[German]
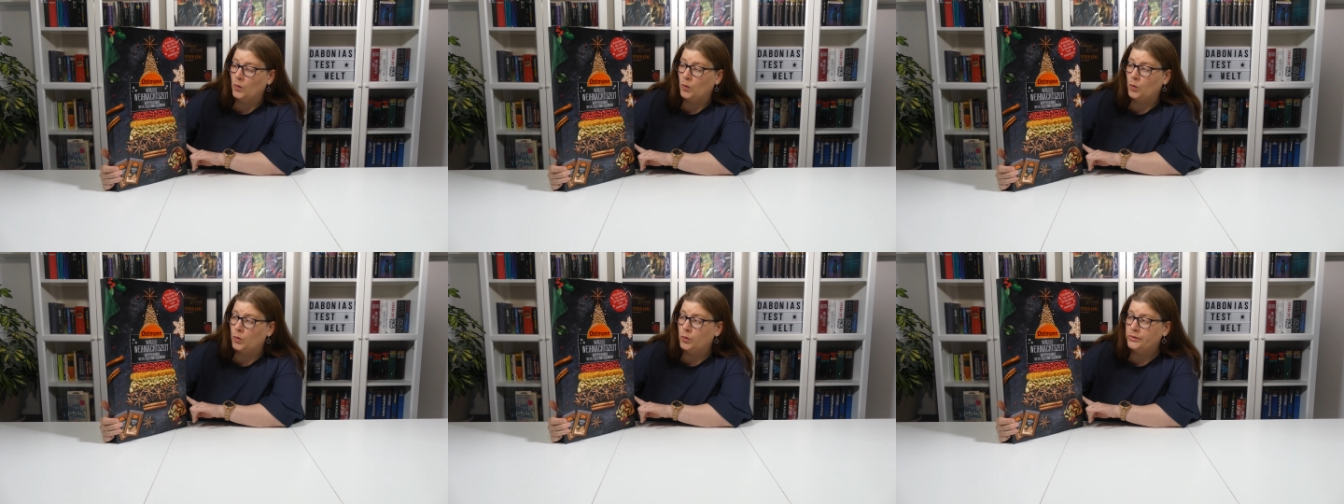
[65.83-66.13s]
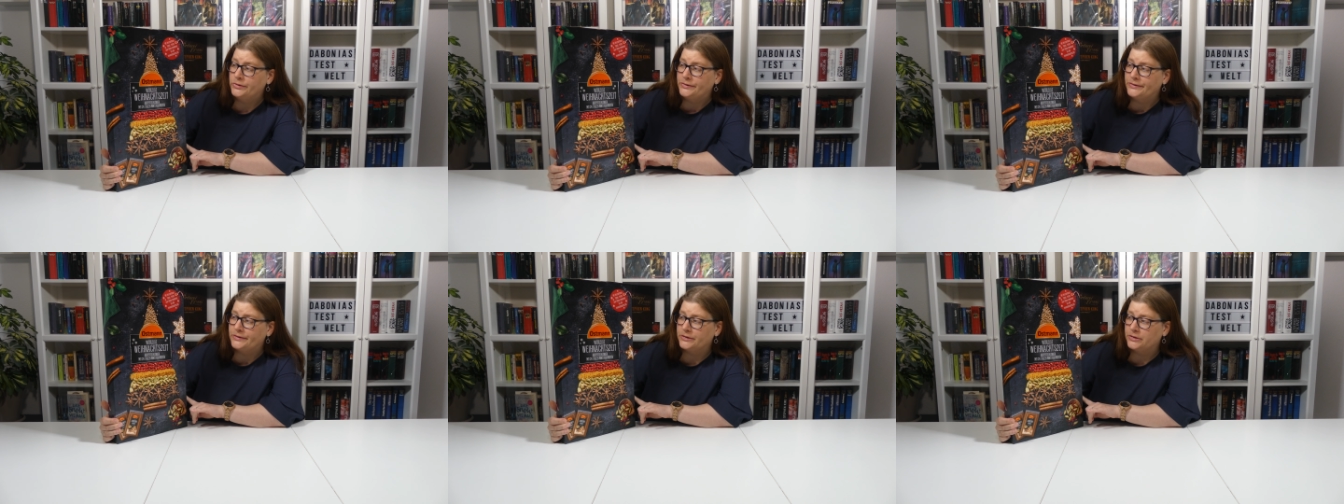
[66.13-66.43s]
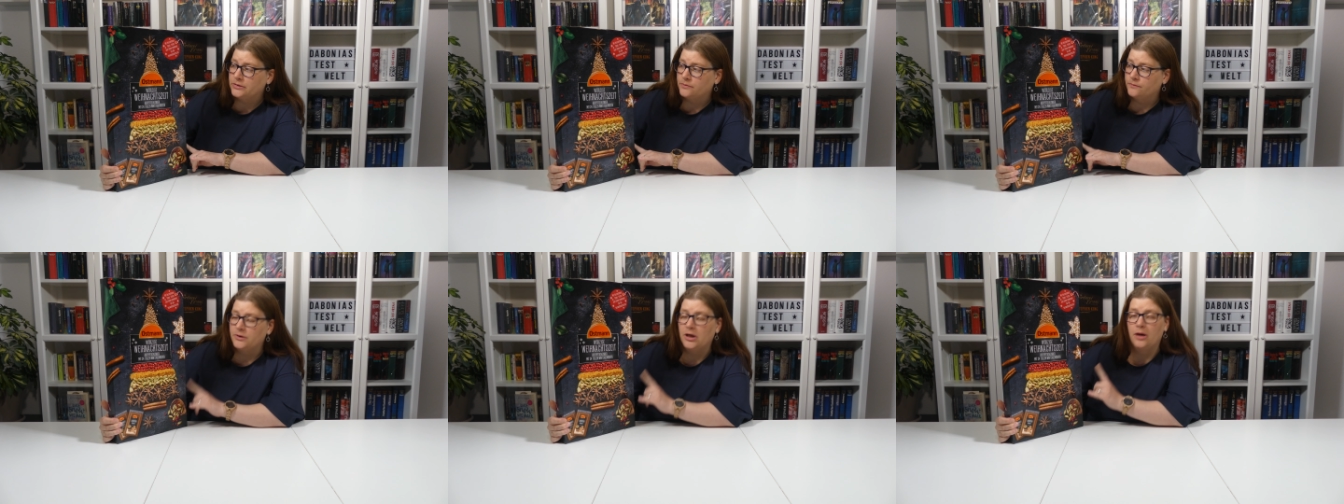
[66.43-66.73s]
Und
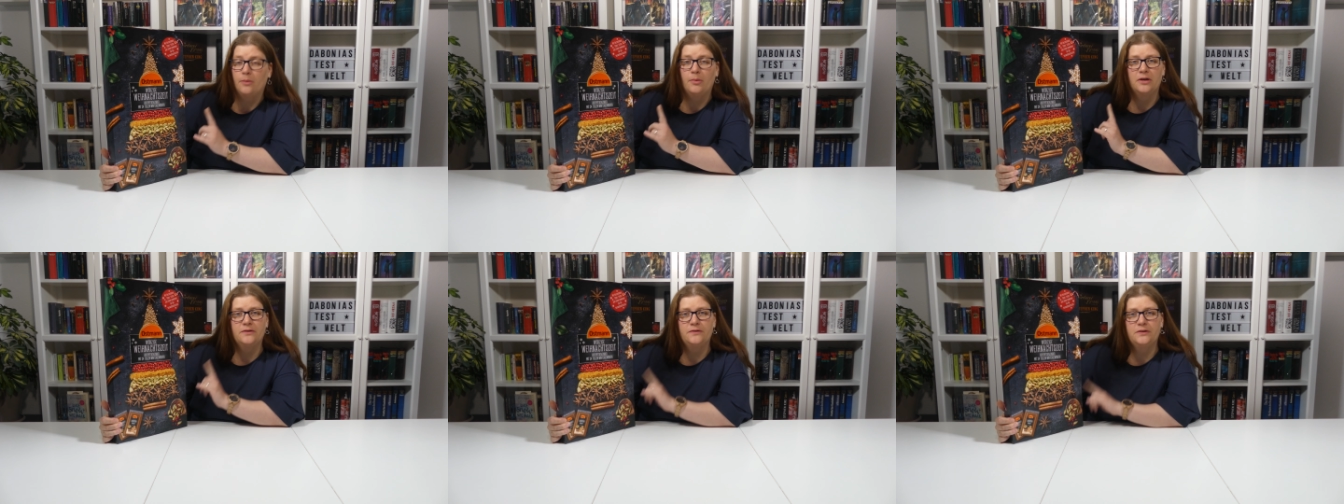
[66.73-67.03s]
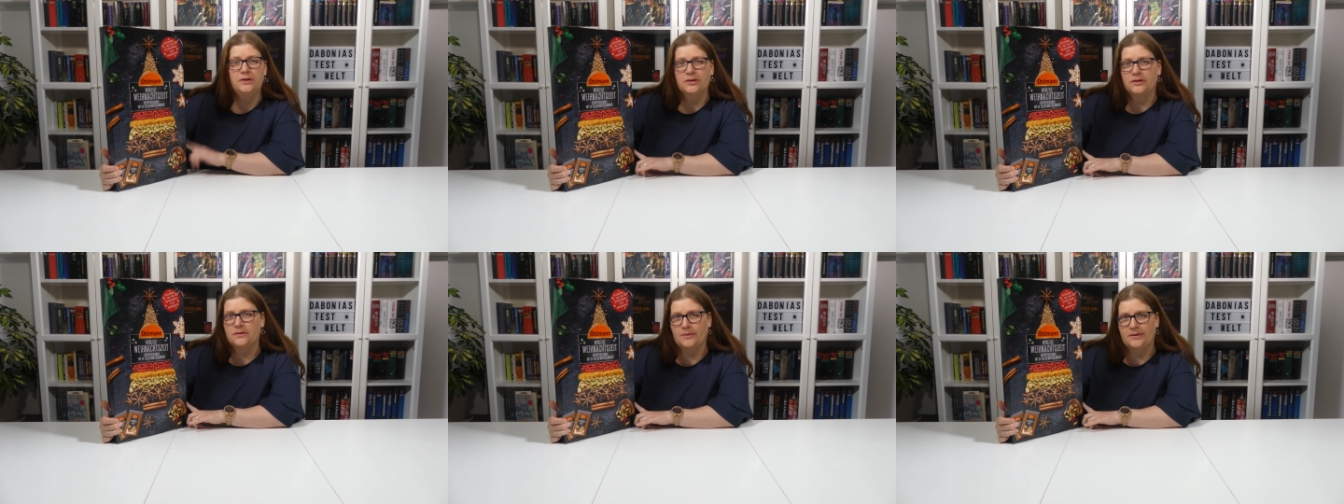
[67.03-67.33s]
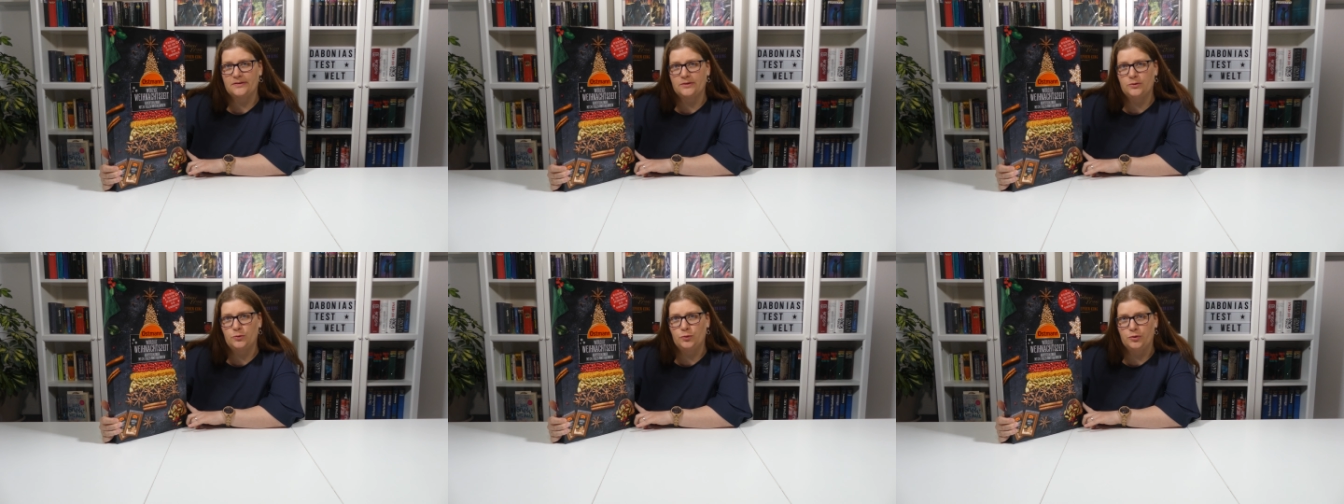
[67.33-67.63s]
äh, wir haben halt
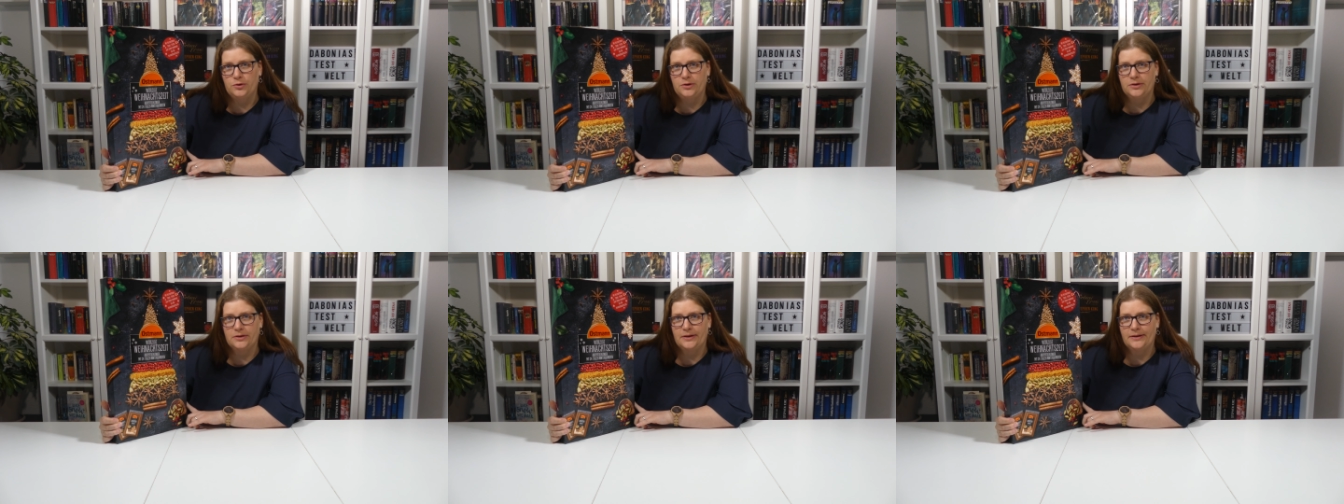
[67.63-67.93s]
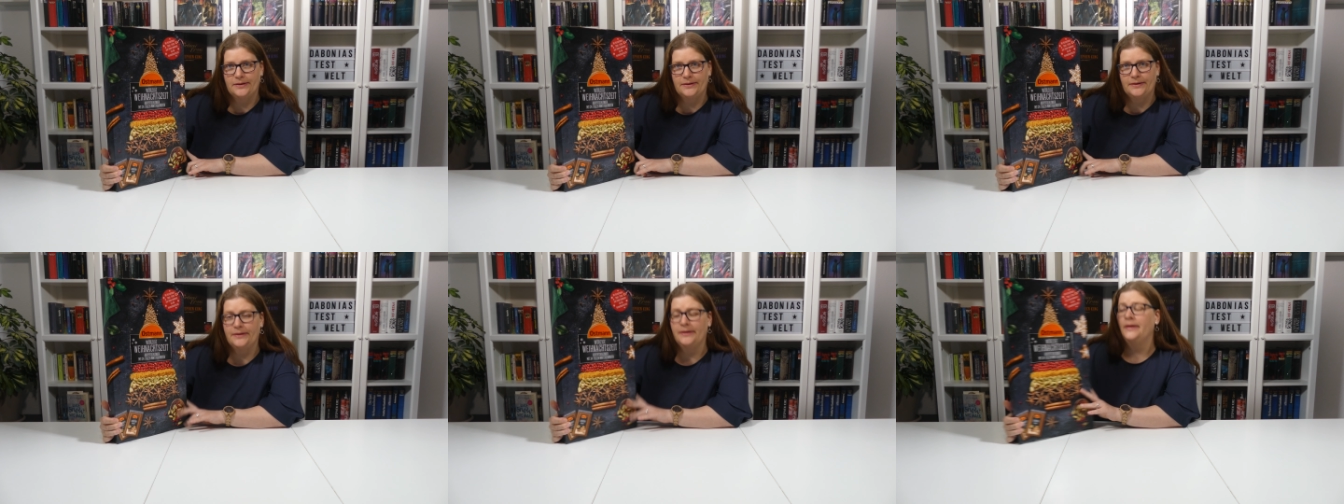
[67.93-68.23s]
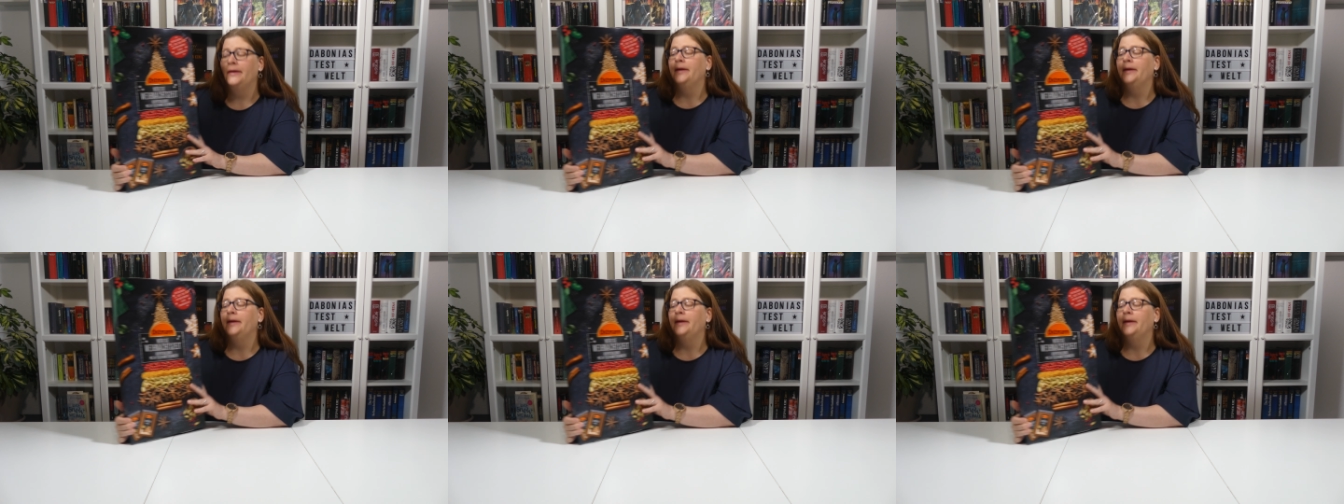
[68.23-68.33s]
24 Tütchen da drin